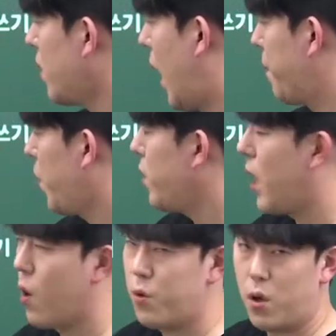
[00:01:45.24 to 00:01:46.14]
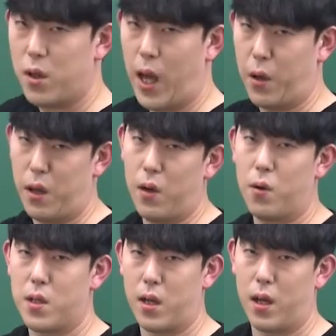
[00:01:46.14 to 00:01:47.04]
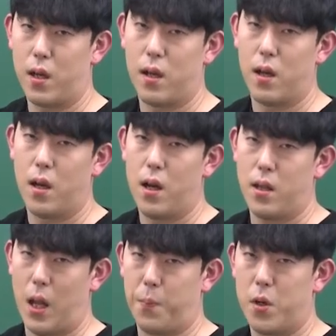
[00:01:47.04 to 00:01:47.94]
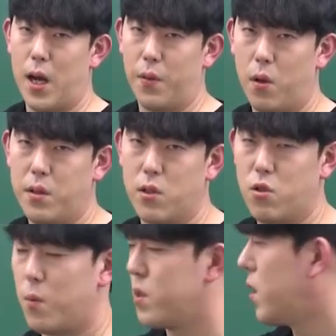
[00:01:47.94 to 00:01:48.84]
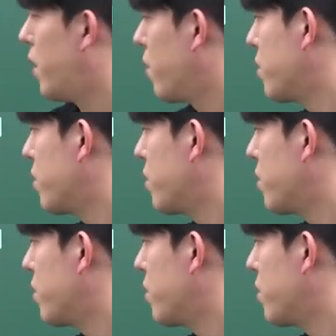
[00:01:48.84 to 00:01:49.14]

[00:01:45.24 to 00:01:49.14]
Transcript: 답변 나오는 건 당연한 거잖아 답변을 안 던질 수는 없잖아요